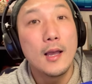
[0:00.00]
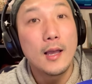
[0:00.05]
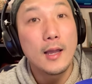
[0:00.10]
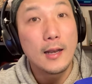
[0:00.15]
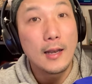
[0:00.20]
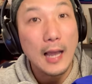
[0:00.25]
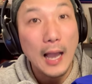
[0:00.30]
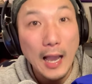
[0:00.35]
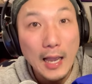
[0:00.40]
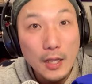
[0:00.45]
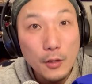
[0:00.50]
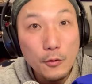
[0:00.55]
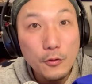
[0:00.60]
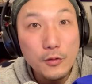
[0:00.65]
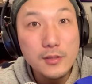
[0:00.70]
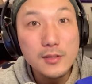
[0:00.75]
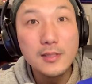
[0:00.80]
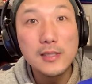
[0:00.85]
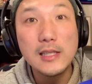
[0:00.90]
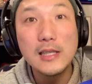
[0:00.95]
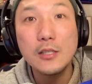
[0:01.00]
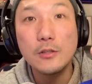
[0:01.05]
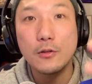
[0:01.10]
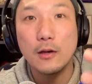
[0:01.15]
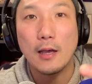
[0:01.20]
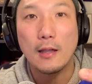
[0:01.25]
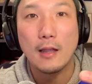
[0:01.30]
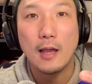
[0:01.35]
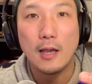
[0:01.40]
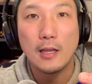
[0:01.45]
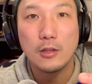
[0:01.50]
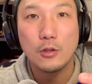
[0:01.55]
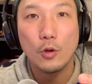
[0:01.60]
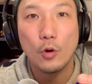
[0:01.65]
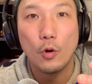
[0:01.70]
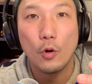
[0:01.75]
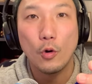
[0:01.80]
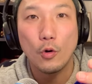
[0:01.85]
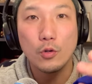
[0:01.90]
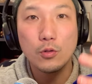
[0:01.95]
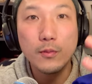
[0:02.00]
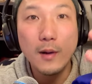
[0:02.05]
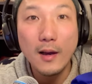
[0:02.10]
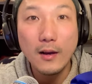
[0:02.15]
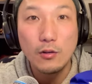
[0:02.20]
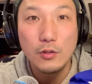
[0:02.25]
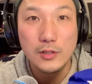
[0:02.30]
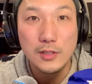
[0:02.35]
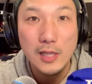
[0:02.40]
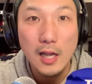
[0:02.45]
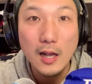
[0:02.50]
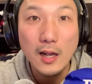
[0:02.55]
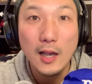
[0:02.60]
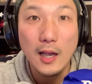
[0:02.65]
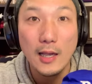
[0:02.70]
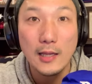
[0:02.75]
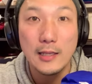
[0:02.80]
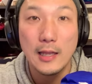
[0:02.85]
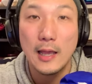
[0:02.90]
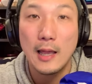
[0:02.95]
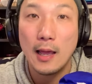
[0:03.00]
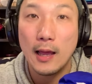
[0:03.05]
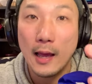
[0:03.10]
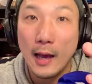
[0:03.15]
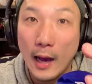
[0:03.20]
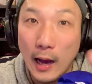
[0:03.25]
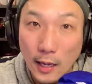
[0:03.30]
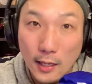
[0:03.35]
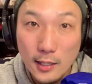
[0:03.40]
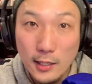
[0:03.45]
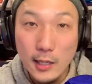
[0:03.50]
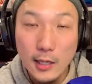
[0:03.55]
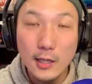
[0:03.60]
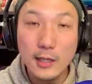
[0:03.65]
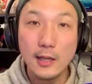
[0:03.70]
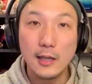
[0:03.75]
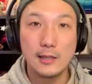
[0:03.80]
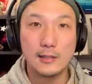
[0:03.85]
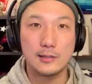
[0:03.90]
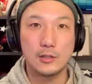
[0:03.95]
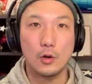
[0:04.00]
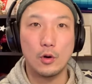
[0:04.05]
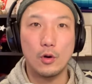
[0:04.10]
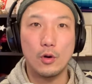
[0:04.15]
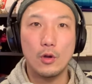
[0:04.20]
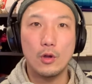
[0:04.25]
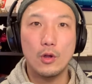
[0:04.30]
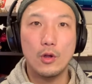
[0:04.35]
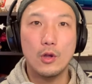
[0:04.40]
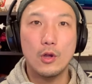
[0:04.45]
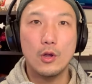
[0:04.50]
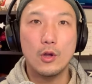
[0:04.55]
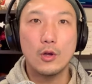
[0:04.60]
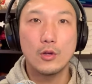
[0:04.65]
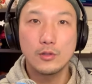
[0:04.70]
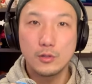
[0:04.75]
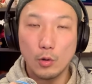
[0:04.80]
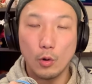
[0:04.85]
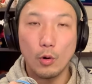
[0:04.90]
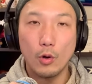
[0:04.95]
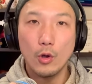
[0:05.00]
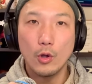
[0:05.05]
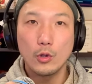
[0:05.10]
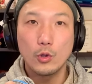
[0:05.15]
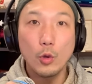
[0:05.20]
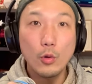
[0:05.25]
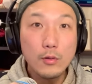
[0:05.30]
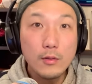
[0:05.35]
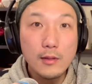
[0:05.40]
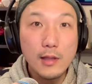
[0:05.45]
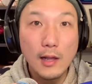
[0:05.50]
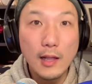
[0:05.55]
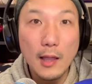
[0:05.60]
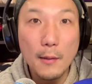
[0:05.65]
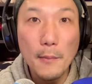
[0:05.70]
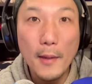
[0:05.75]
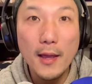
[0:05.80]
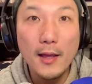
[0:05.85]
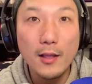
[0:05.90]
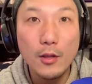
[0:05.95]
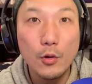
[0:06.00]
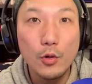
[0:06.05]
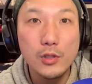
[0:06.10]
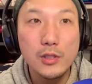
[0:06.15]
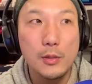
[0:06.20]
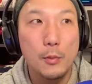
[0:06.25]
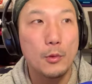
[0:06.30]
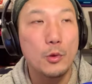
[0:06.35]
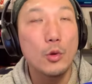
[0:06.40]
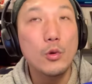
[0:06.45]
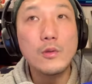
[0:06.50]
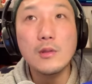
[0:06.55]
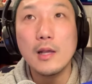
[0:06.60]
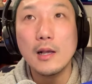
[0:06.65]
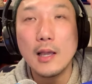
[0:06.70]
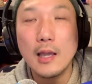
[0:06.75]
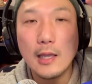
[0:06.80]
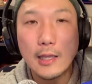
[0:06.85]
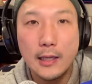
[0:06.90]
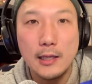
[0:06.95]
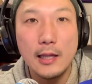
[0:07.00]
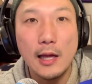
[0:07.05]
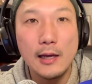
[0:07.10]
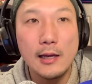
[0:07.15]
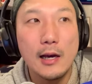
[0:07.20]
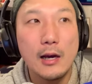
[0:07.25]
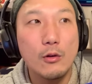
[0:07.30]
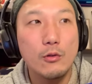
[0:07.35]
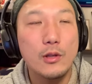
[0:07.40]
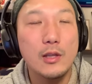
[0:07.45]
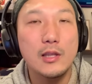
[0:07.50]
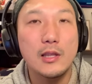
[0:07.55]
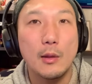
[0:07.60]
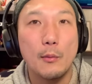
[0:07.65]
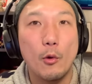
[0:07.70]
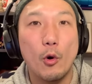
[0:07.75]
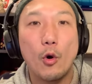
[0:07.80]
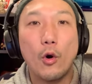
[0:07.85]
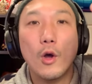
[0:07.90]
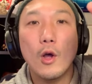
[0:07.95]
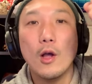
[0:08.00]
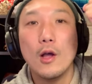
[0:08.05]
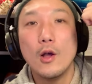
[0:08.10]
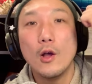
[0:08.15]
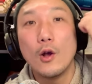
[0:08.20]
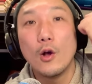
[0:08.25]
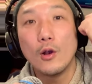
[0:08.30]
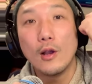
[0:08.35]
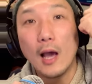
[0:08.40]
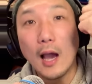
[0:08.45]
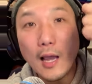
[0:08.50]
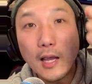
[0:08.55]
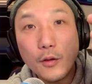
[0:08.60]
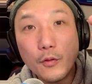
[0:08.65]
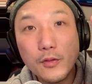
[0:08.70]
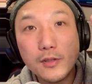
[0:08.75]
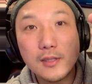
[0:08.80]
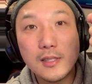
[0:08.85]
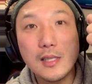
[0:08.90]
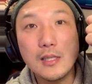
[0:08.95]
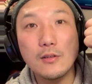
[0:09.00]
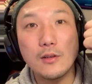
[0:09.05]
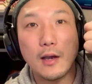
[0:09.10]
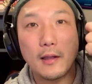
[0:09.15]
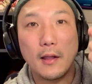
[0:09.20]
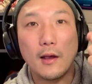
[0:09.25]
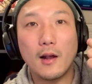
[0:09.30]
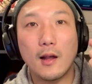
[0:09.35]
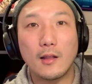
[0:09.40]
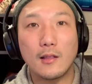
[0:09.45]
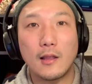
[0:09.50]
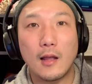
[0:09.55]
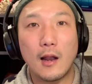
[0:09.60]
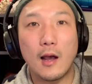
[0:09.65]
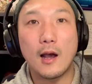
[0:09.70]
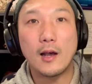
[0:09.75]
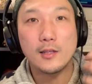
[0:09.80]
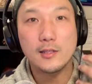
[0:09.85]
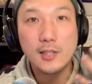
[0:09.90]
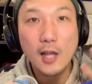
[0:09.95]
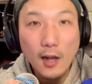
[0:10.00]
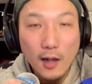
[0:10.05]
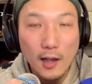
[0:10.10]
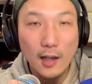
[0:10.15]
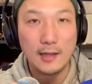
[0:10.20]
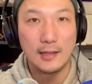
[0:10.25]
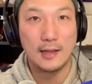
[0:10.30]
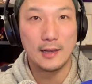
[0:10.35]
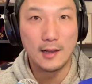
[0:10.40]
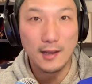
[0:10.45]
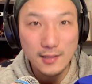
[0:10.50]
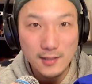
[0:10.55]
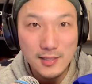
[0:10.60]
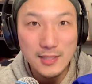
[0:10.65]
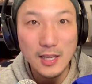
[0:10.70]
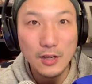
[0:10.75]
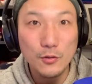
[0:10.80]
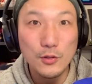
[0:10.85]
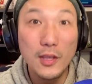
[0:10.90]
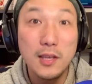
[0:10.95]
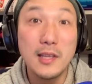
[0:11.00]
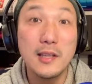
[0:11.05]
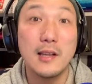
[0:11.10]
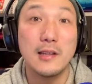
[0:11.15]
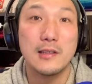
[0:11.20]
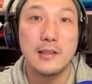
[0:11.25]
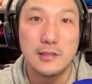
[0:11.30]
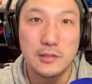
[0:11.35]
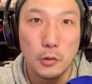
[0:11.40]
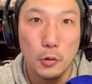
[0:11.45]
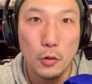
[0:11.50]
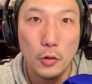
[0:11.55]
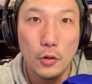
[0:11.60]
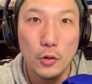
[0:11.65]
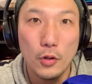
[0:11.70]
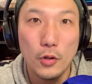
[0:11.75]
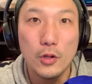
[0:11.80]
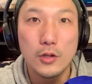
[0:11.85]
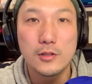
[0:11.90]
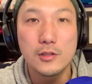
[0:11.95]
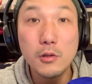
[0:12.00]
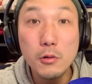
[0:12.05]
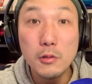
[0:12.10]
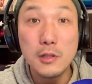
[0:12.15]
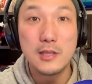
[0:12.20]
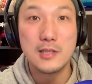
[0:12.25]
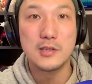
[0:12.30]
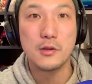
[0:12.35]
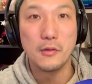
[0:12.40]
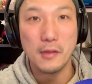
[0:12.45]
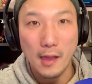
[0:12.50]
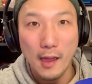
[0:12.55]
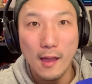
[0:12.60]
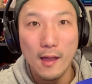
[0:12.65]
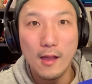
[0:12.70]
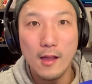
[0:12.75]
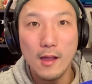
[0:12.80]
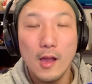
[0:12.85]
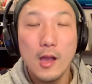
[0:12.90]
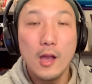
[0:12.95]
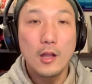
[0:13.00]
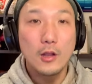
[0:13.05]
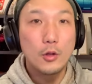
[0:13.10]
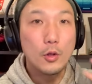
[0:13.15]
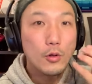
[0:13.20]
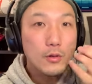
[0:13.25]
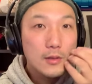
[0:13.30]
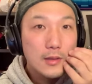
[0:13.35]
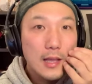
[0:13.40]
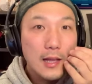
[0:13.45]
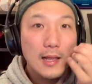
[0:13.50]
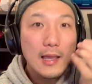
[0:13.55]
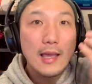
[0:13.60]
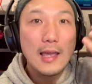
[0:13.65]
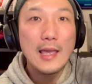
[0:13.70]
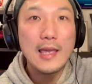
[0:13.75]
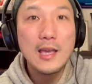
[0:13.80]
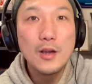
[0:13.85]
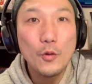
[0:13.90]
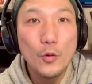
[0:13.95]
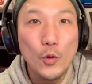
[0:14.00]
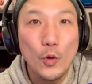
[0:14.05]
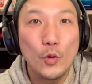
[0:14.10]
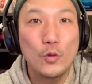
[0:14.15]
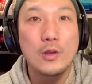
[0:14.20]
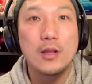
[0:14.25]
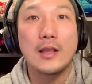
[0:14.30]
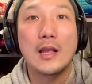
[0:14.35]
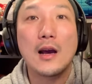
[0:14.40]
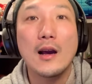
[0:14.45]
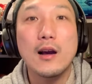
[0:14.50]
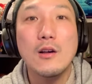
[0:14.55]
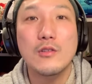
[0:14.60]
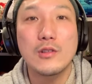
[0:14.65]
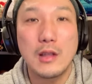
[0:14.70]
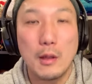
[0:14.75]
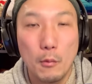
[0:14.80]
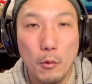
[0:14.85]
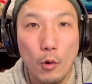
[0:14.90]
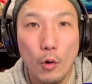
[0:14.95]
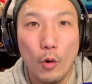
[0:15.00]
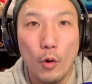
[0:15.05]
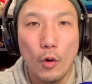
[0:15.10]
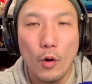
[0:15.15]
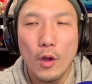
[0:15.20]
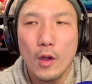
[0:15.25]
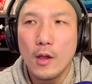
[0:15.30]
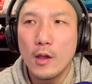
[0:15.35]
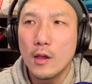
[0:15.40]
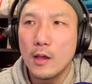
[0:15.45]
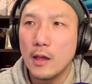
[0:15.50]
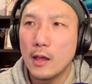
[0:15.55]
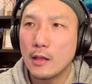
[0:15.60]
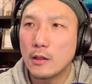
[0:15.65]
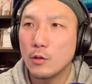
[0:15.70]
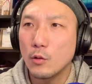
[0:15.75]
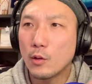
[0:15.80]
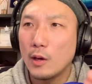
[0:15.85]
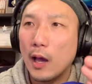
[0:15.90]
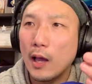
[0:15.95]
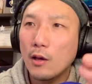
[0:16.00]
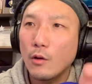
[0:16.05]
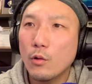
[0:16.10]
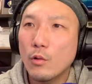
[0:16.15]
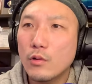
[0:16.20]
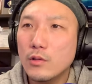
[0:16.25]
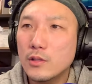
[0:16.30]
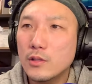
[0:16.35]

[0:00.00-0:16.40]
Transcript: ライフスキルがないとうまく社会で発揮できないんですよ。そうどんだけ勉強してもどんだけいい大学に行ってもライフスキルがなかったら社会で活躍できないんですよ。そうですよね。どんだけ英語力が高くても、えっと、外国